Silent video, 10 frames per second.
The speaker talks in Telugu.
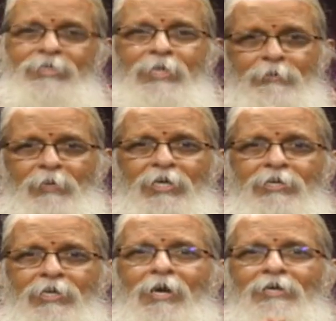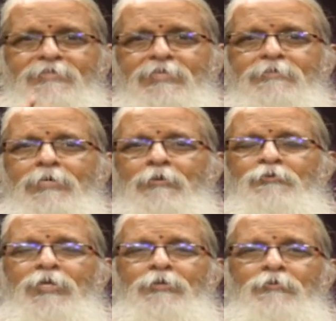ఏ ధర్మాన్నైనా
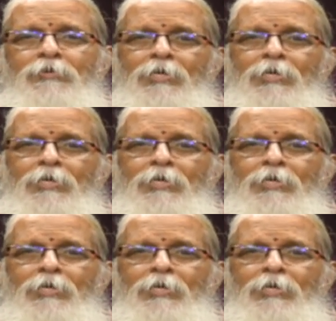ఆచరించగలుగుతాడు